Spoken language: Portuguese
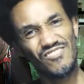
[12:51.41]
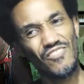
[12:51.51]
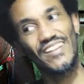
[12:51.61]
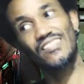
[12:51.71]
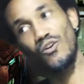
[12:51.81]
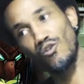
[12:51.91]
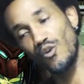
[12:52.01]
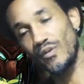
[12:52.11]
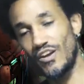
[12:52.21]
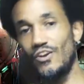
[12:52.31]
Não é tão
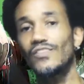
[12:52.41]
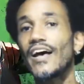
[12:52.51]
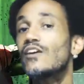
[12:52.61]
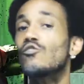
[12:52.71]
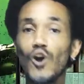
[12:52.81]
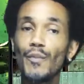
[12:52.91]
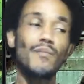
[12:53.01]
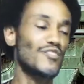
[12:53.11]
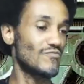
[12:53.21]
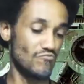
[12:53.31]
nome. Eu daria o nome
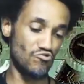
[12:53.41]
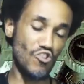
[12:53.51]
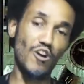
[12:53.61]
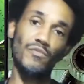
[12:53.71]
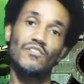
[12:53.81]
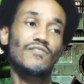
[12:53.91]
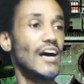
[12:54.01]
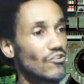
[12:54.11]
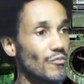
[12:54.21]
mesmo. Nome, dá